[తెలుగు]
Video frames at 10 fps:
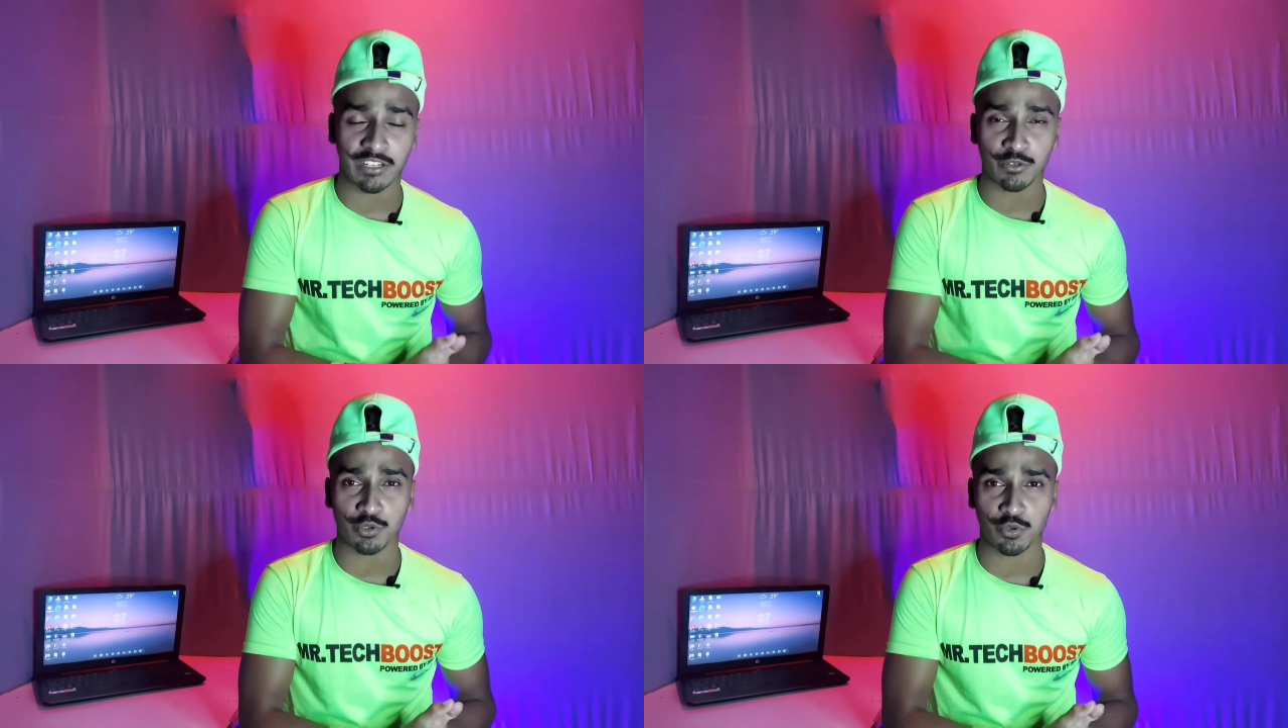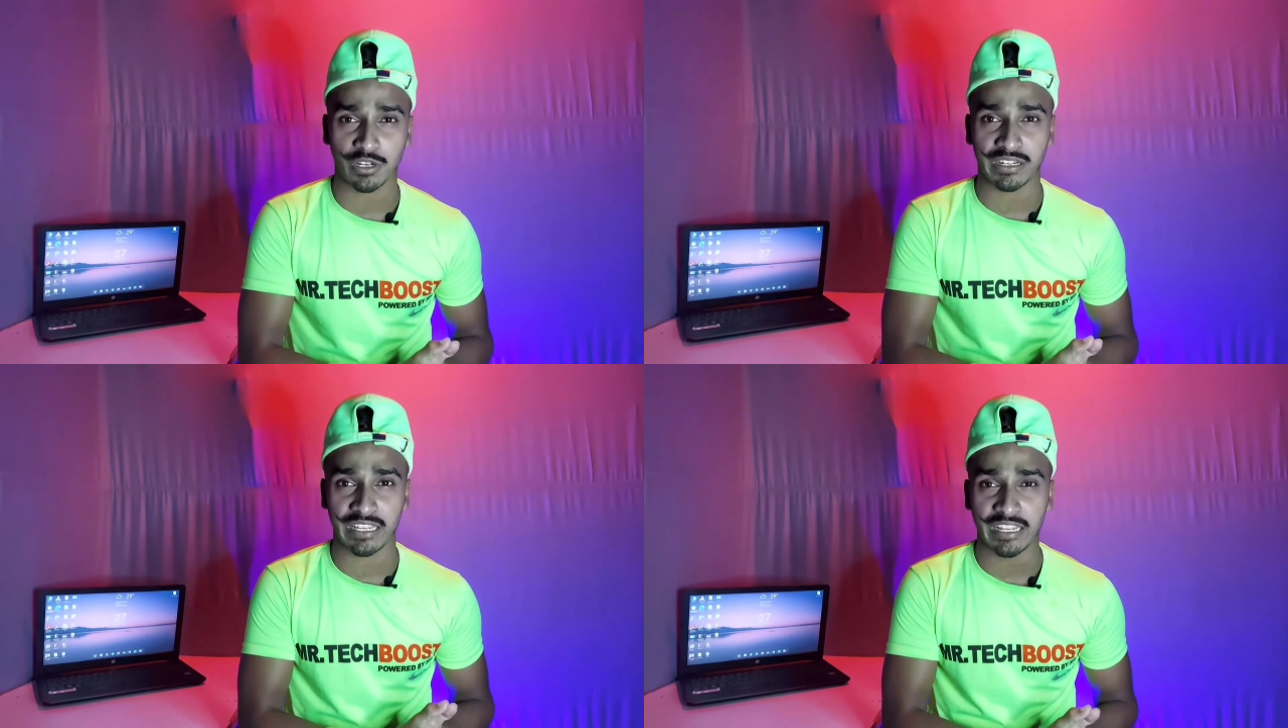ఎన్
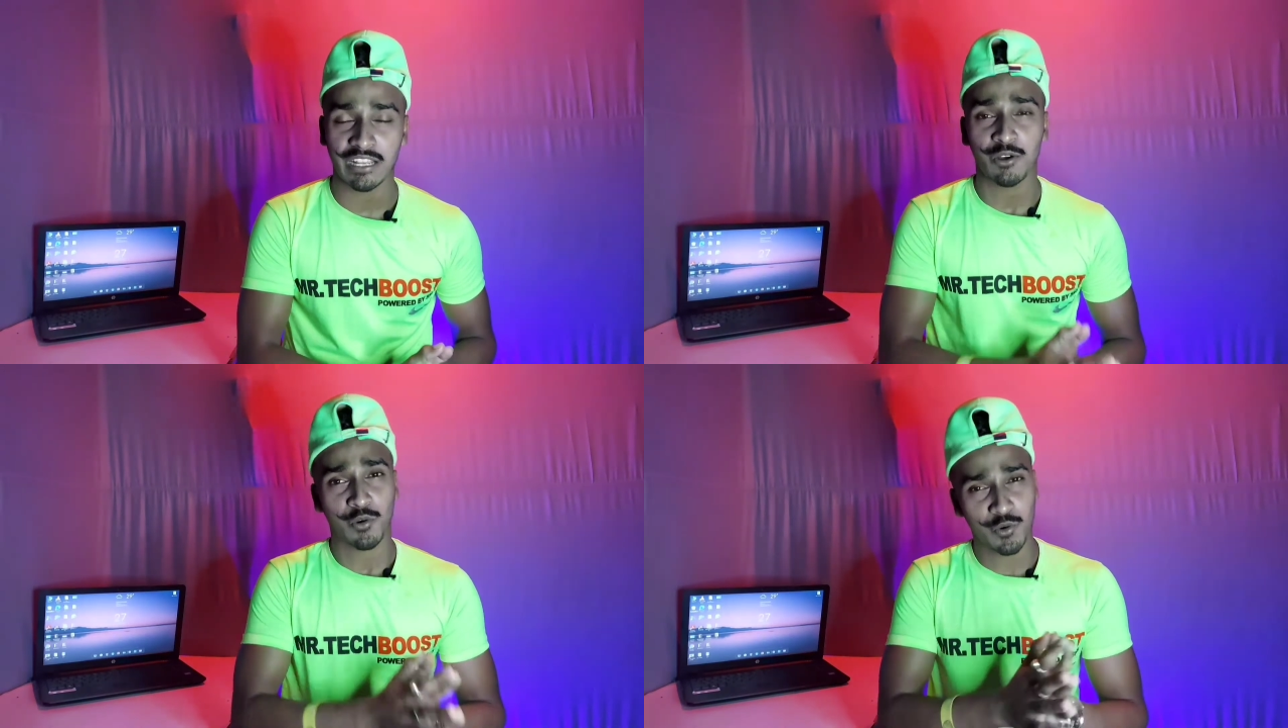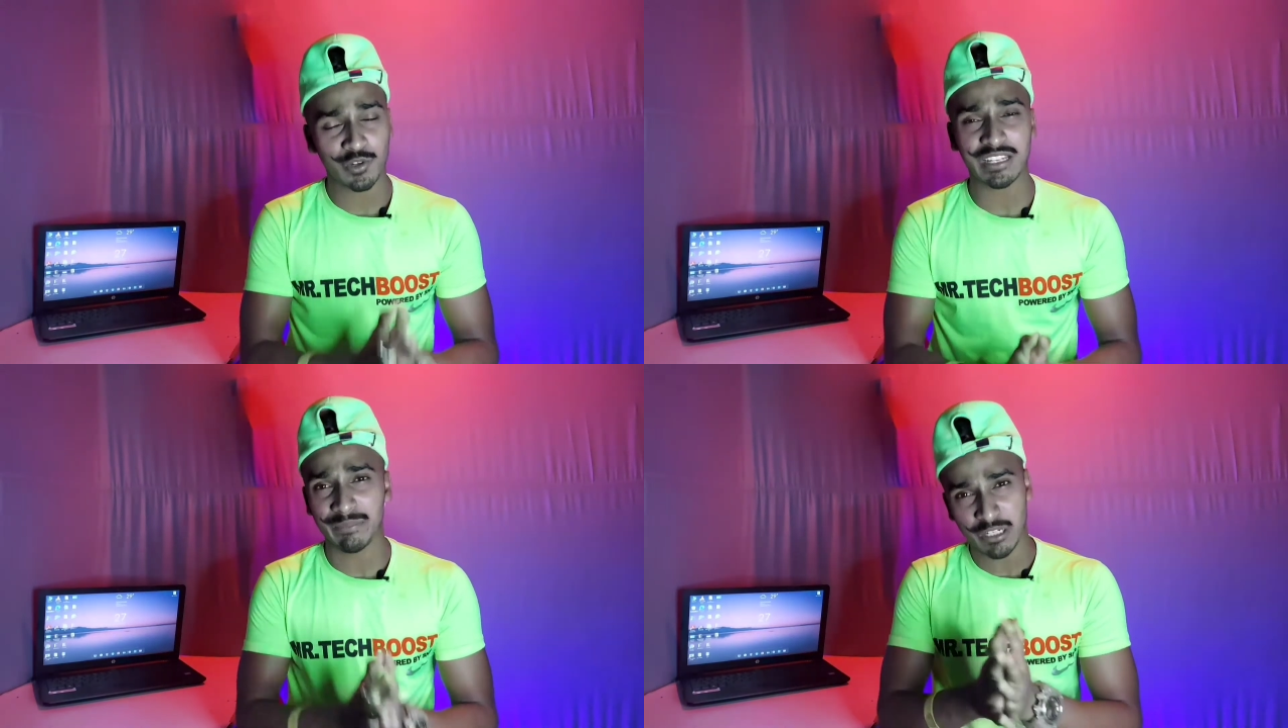వరకు చూడండి
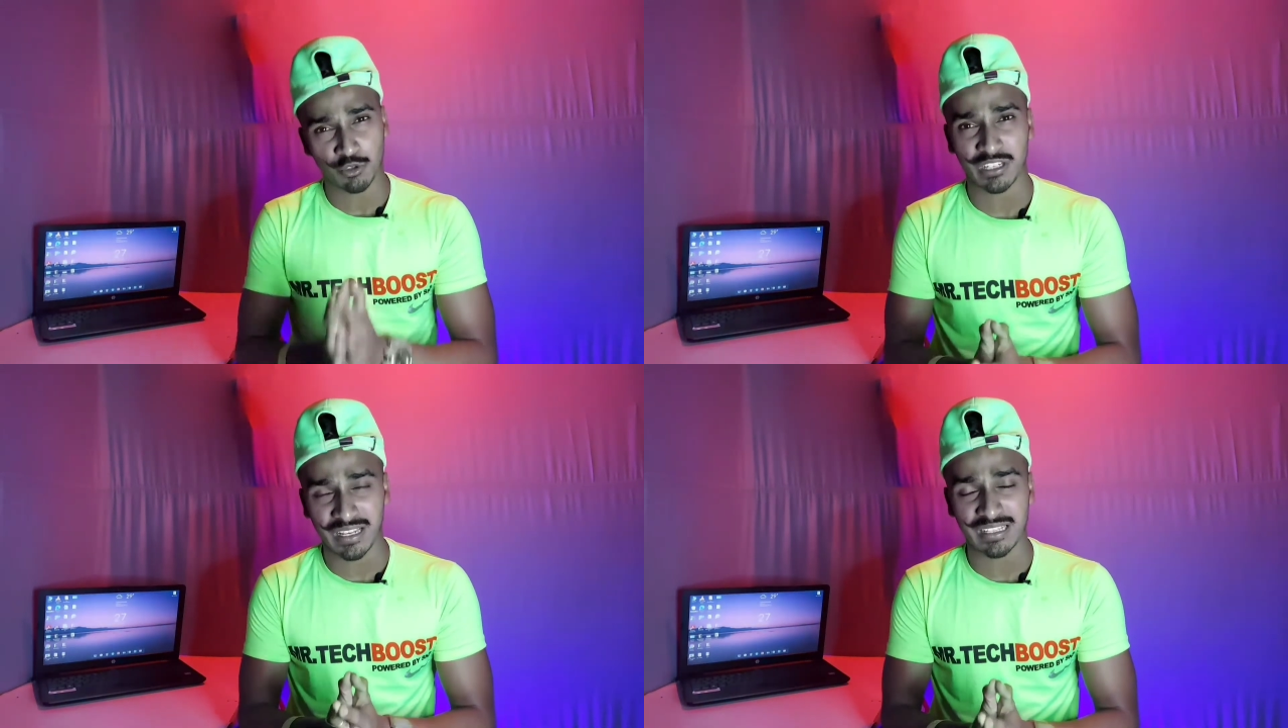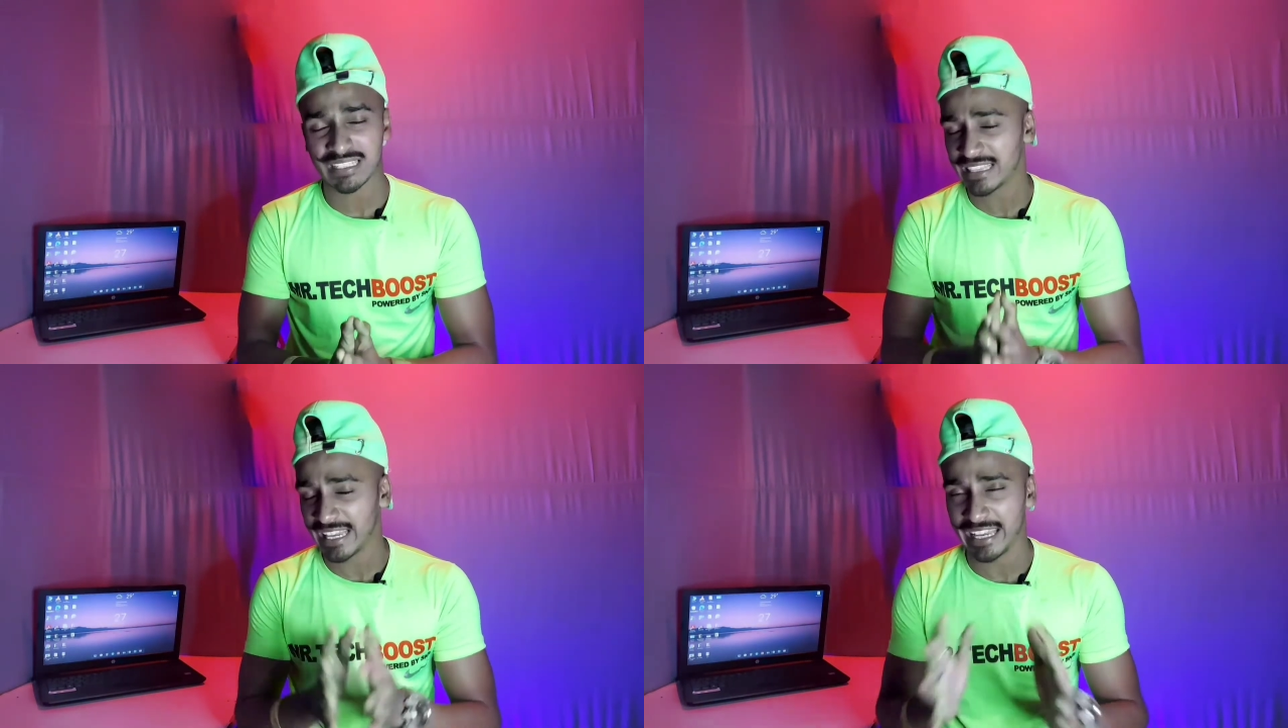ఓన్లీ మీకు
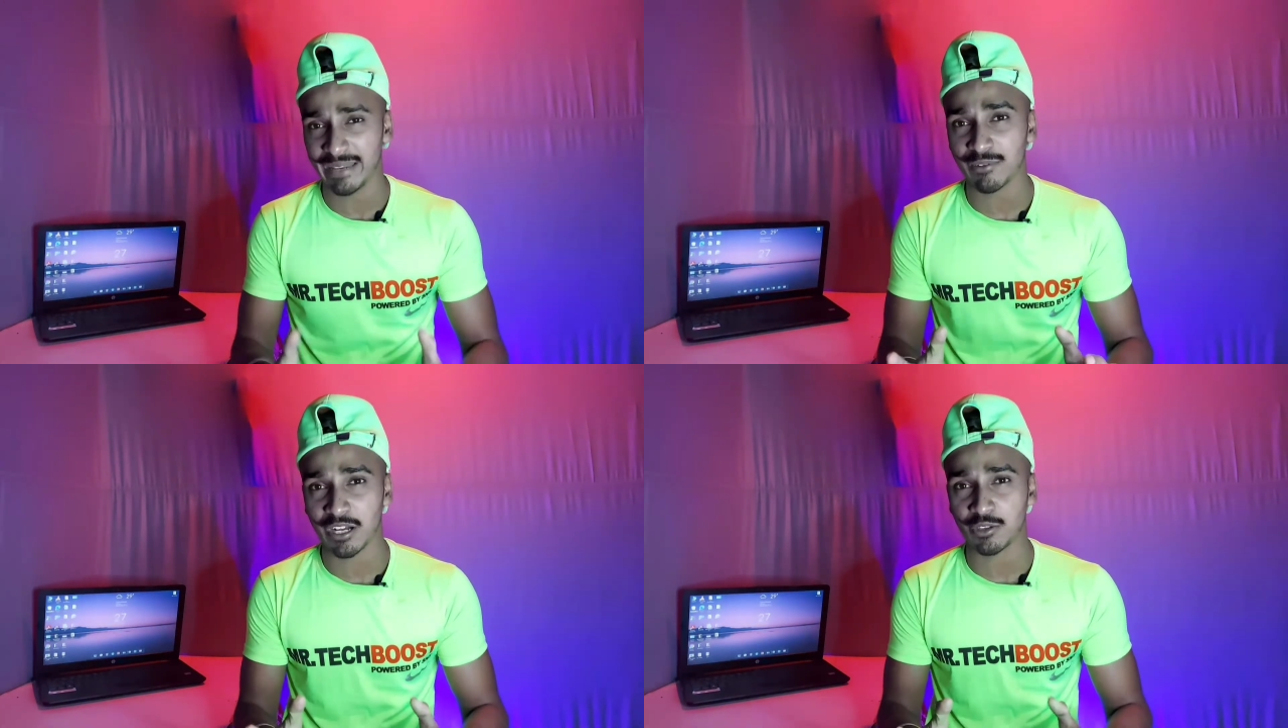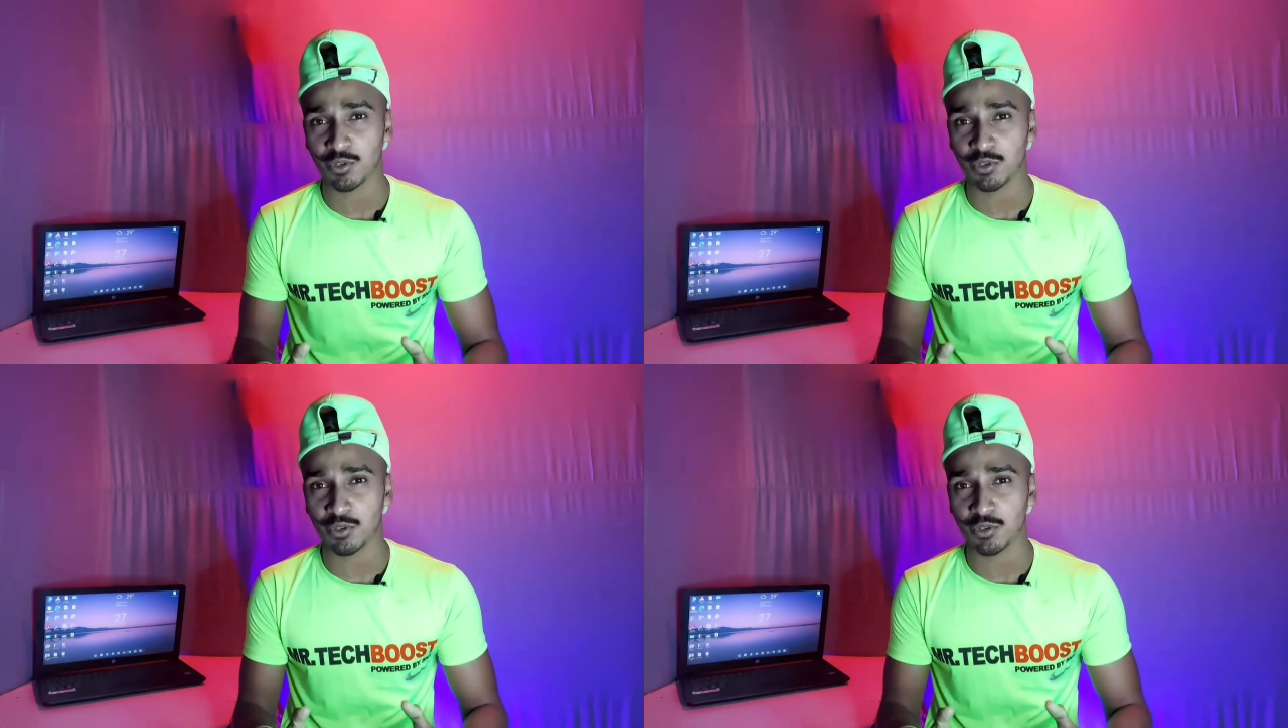చేయాల్సింది ఏం